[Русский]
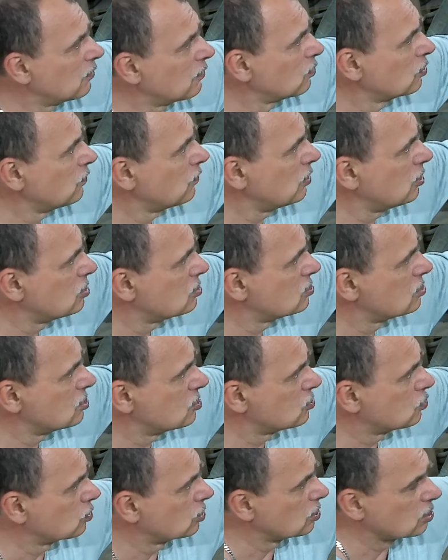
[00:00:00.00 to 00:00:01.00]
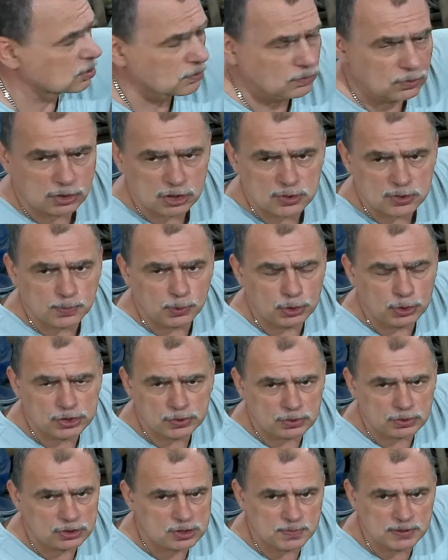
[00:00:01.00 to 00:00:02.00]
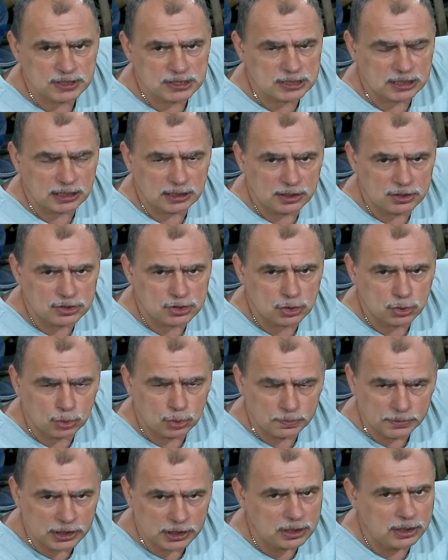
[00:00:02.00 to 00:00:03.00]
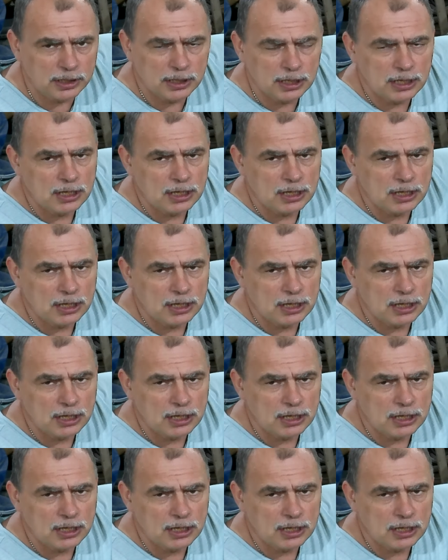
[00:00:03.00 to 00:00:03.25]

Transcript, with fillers: вот видите, здесь вот это вот использован специальный съемник.